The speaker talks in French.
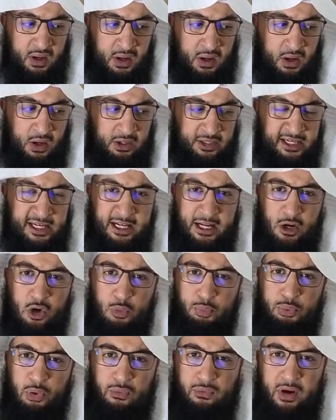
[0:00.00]
euh, qu'il est
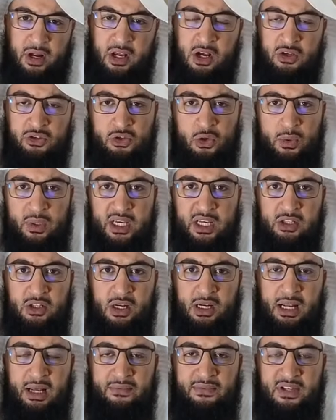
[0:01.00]
le pourvoyeur, celui qui
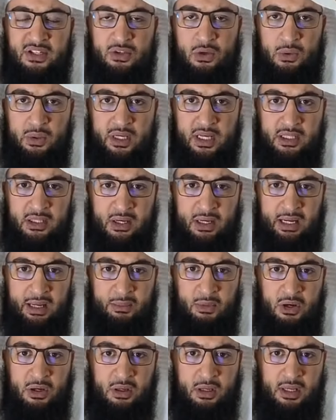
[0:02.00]
donne la vie, celui qui donne
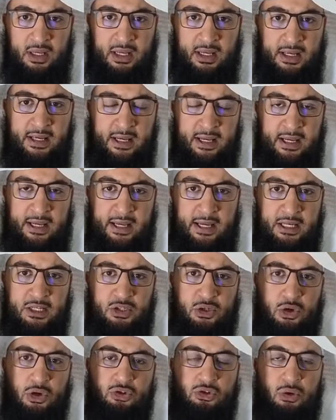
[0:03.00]
la mort,
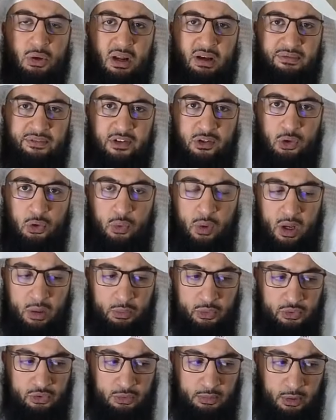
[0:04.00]
est-ce que cela fait de lui
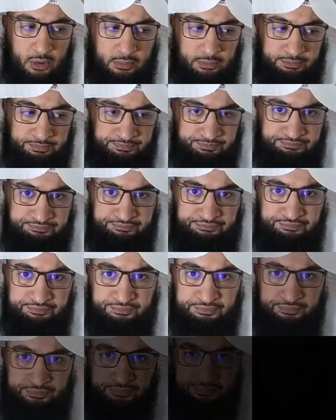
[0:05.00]
un musulman
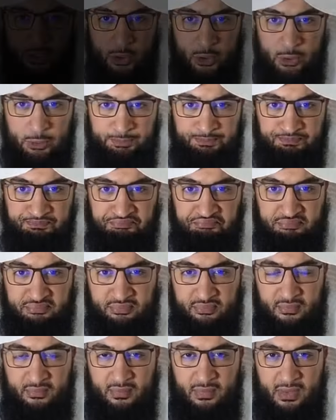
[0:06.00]
Est-ce que
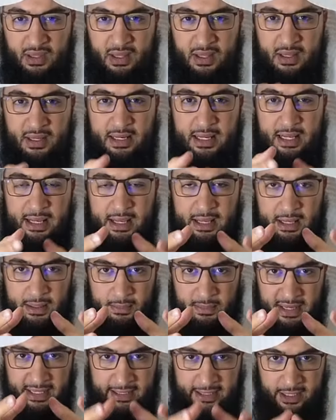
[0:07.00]
les
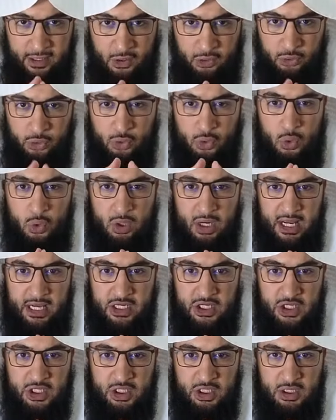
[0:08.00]
mécréants de
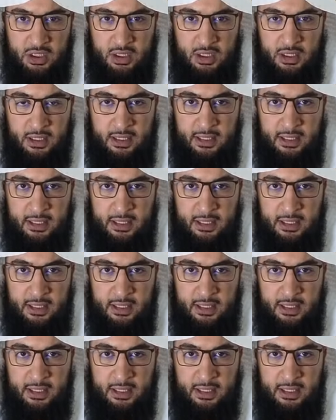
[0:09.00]
Quraysh